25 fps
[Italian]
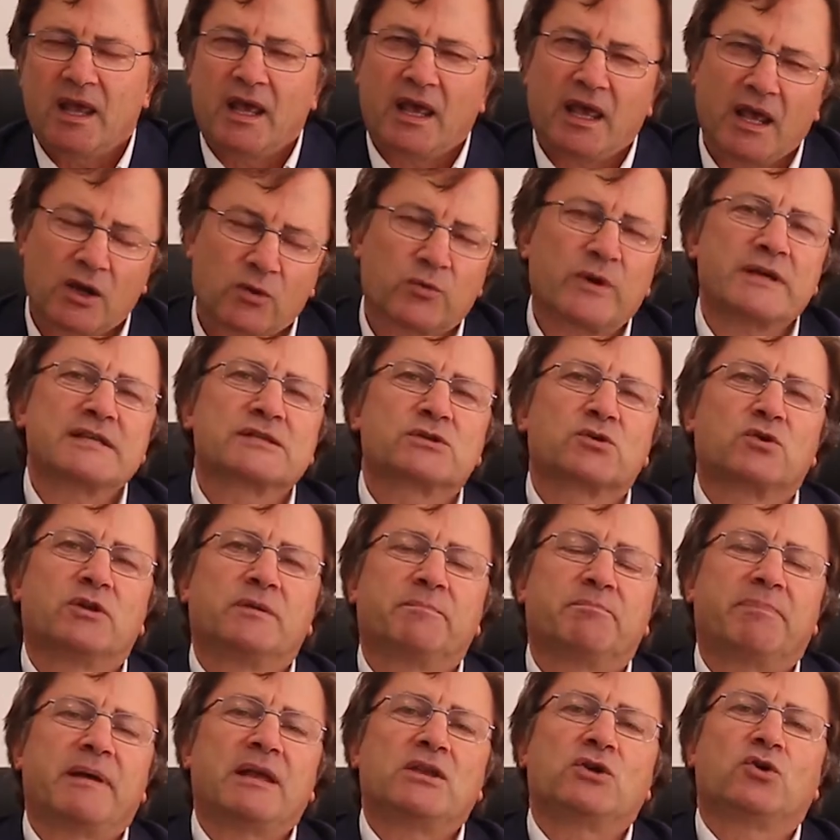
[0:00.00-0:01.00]
E questo è
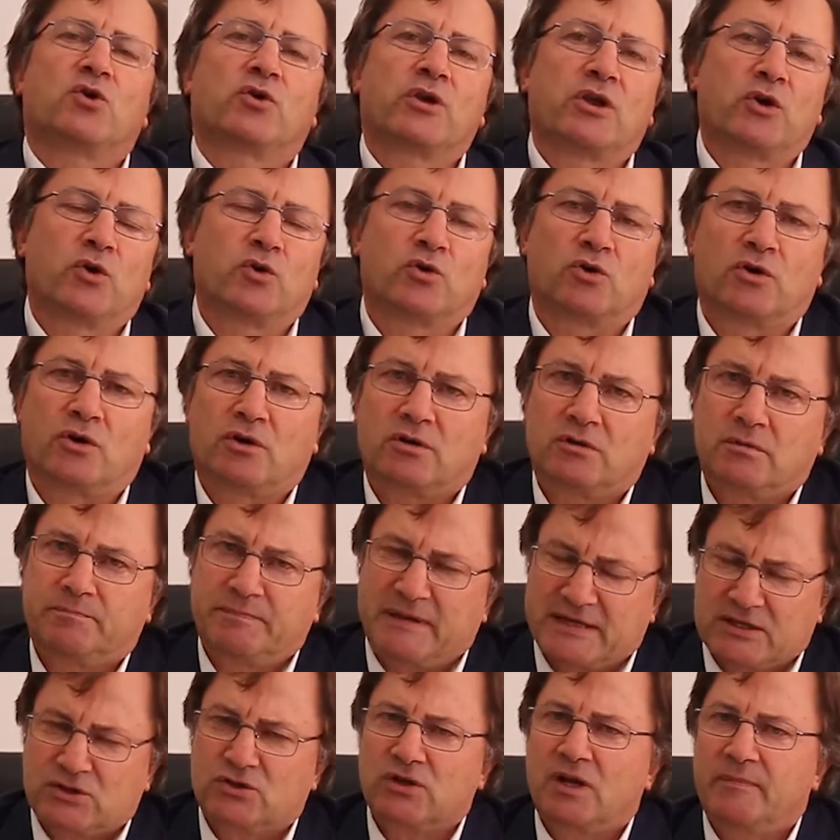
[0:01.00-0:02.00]
l'impegno che io
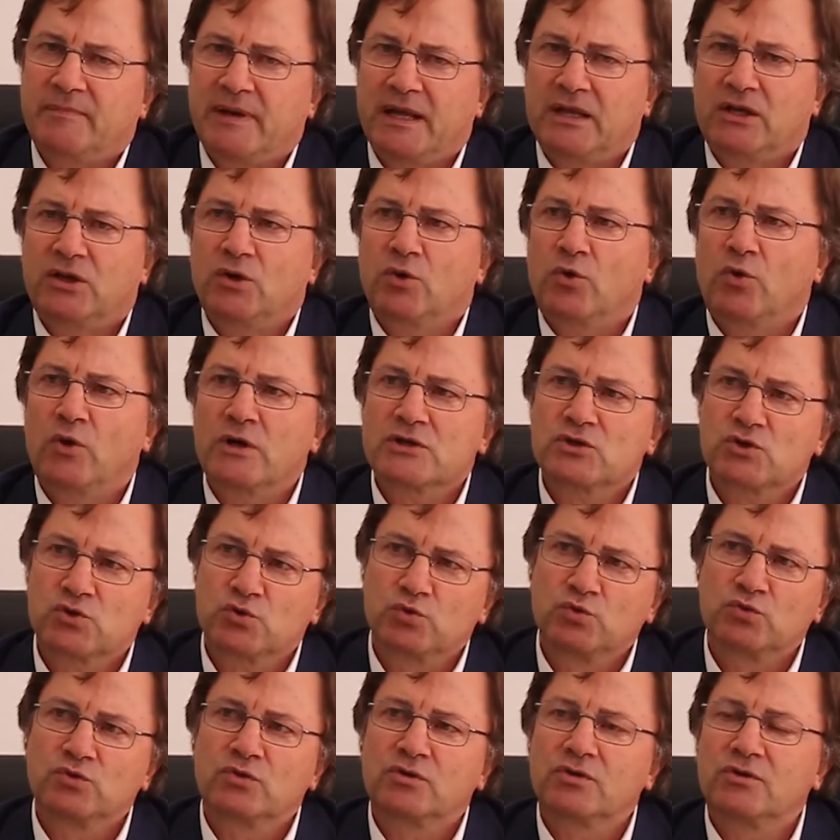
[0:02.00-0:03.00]
personalmente ho
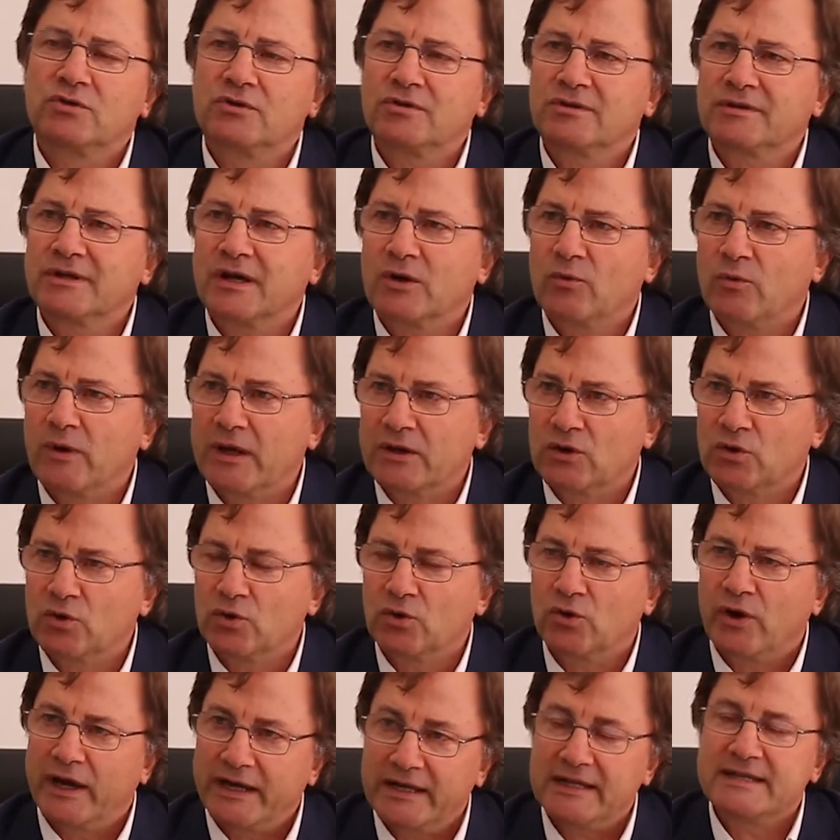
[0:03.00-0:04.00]
assunto da
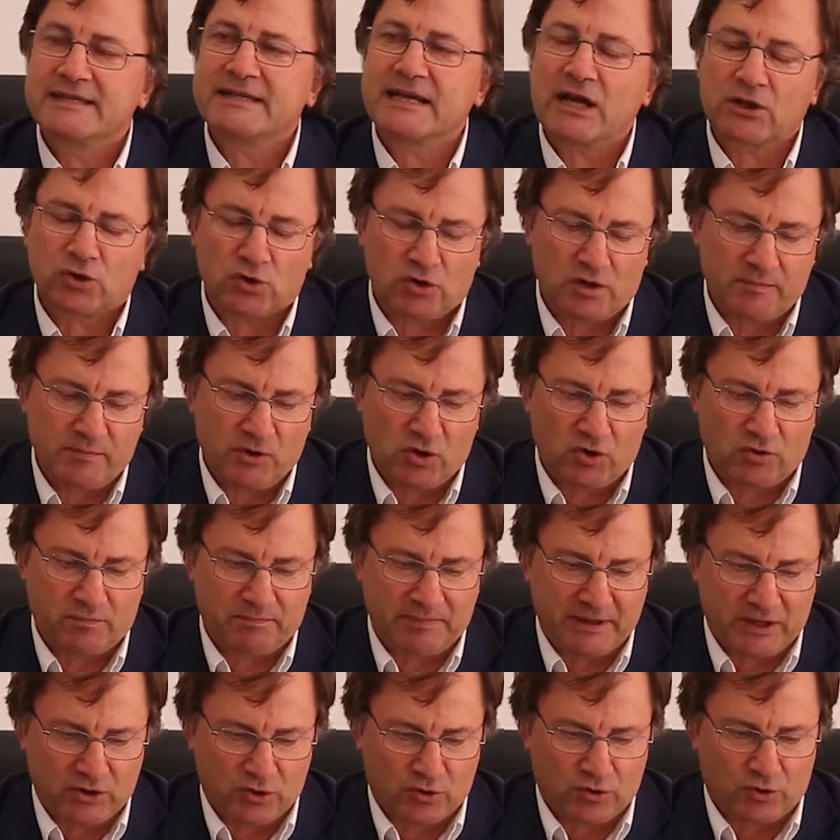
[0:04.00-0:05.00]
quando ho iniziato il mio
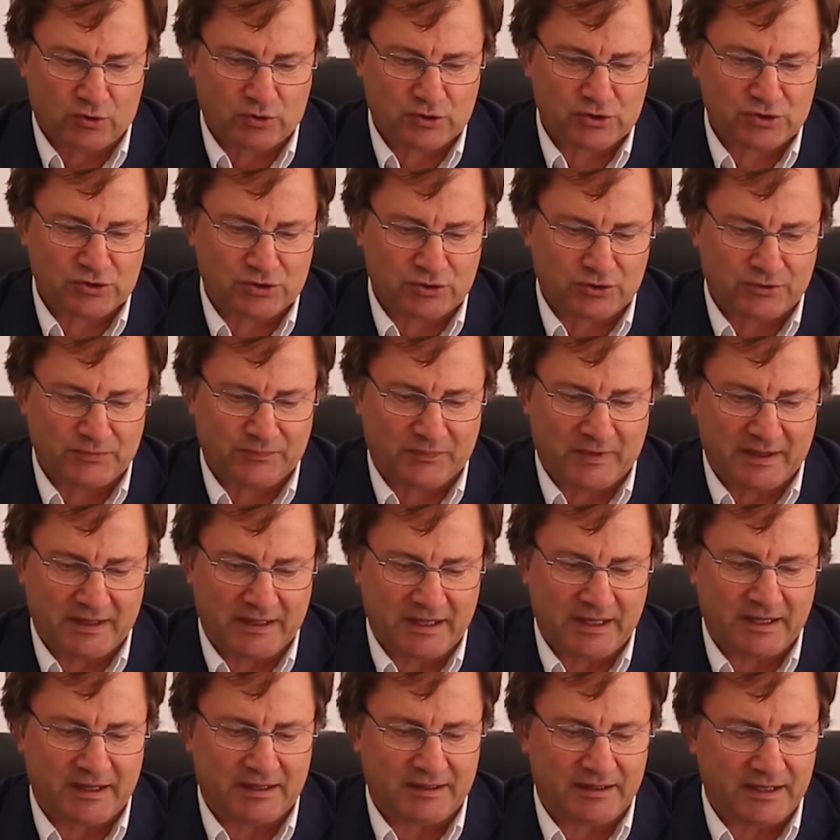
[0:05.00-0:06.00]
percorso
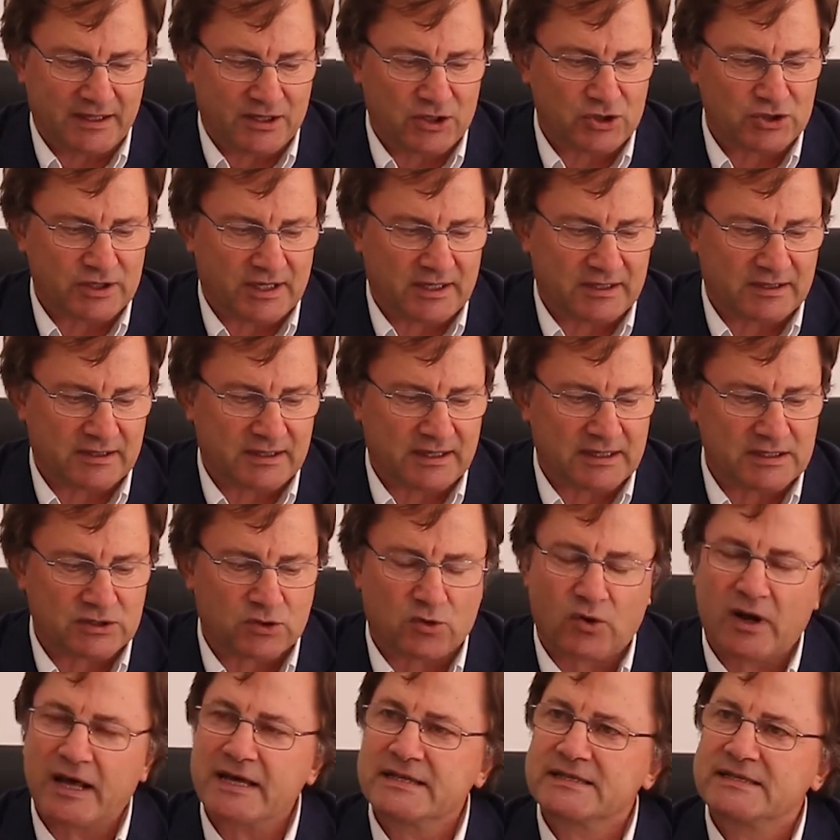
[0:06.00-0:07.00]
di dirigente
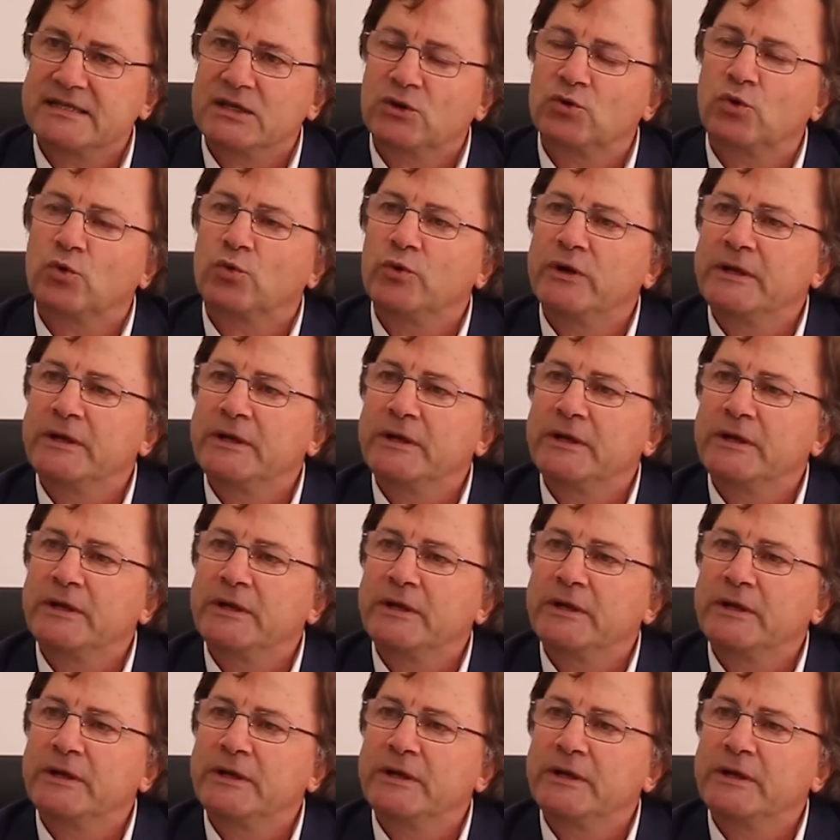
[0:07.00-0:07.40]
scolastico.